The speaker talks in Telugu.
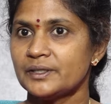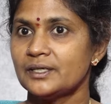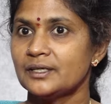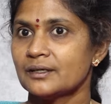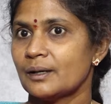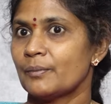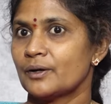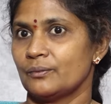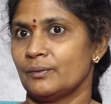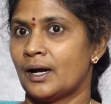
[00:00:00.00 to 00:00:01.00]
మీద నీకు
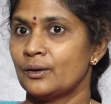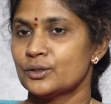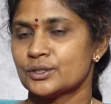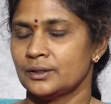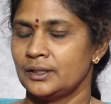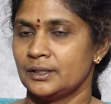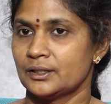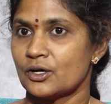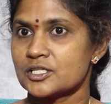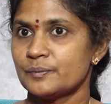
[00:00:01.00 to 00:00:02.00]
నమ్మకం ఆలోచన నీ
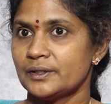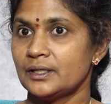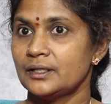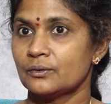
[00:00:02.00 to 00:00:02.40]
థాట్స్ మీద